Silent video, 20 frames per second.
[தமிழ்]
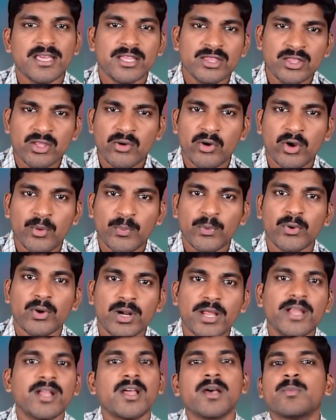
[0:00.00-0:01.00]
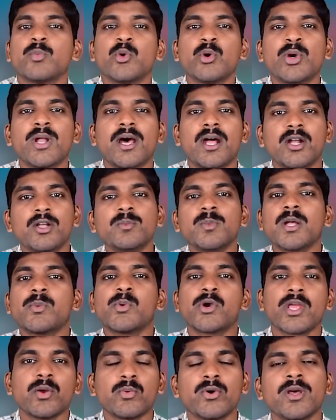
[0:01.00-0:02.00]
எந்த ஒரு பொருளை நாம் உண்டாலும்
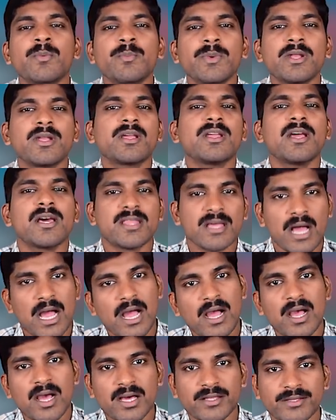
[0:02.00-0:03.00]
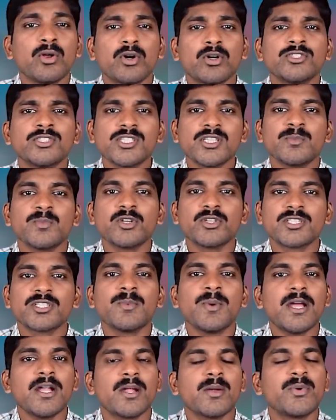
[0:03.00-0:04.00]
நம்முடைய உடம்பிற்கு அது ஆகாது கொஞ்சம்
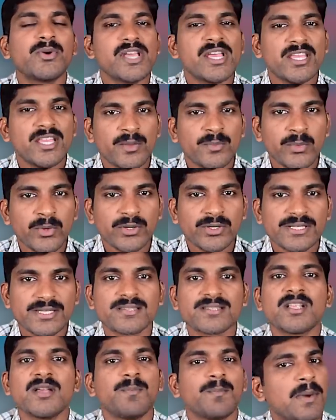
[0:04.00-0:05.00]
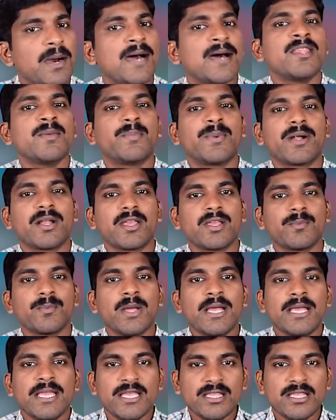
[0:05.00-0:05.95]
கொஞ்சமாக நம்முடைய இம்யூன் சிஸ்டம் பாதிப்படையும்